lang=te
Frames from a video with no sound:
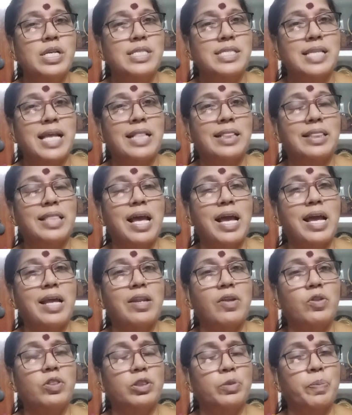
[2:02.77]

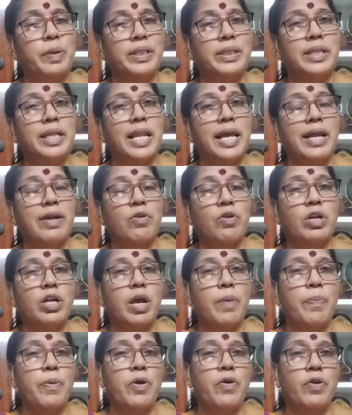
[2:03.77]
సంతానోత్పత్తి
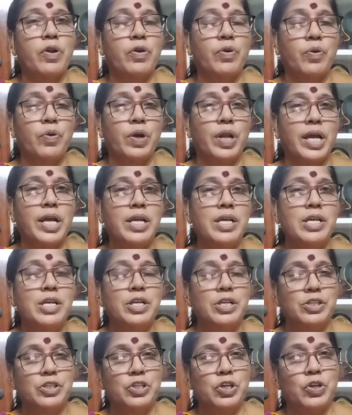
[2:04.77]
లేకుండా పోవడం కూడా
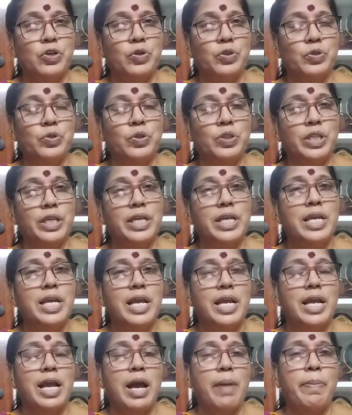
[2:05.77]
జరుగుతుంది
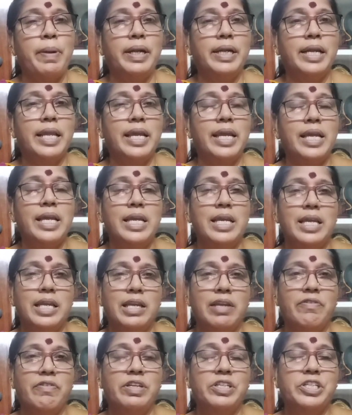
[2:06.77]
కాబట్టి
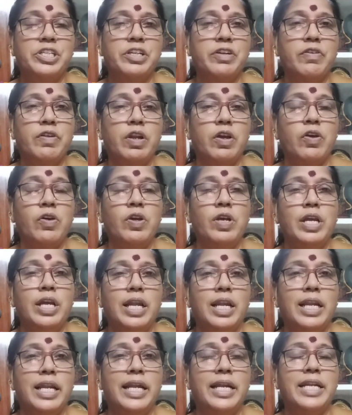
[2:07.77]
ఈ విషయంలో
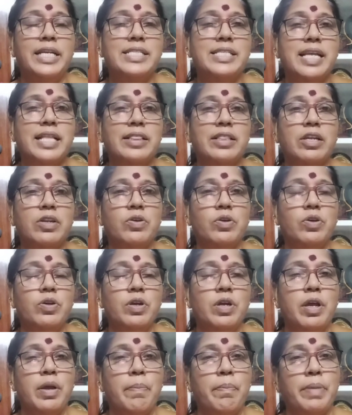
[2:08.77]
లేడీస్ అందరూ
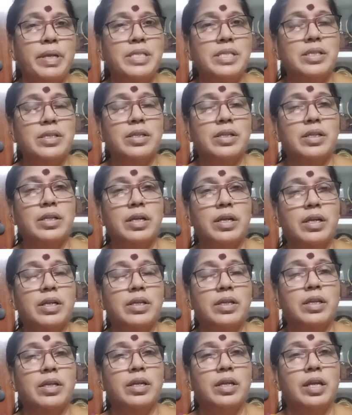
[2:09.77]
మం
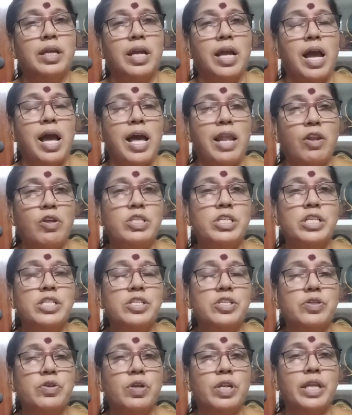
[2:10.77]

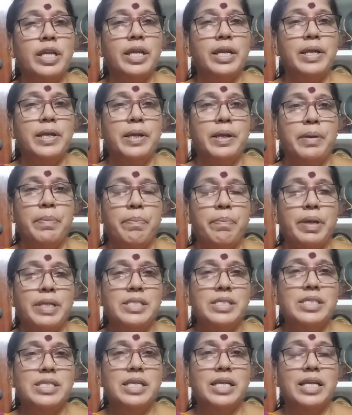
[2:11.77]
ఆలోచించుకొని
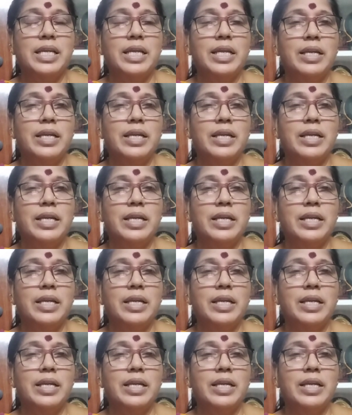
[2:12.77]
మంచి